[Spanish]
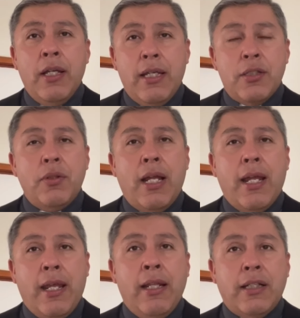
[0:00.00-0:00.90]
es una
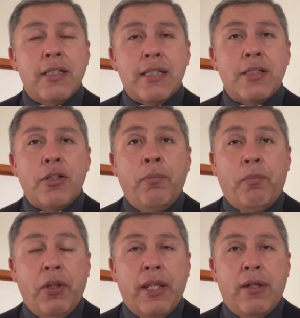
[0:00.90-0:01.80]
intercesión
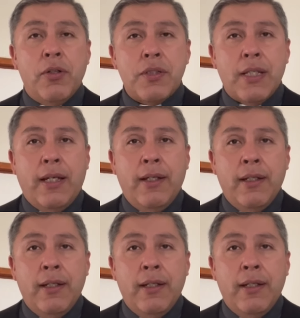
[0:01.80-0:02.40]
poderosa.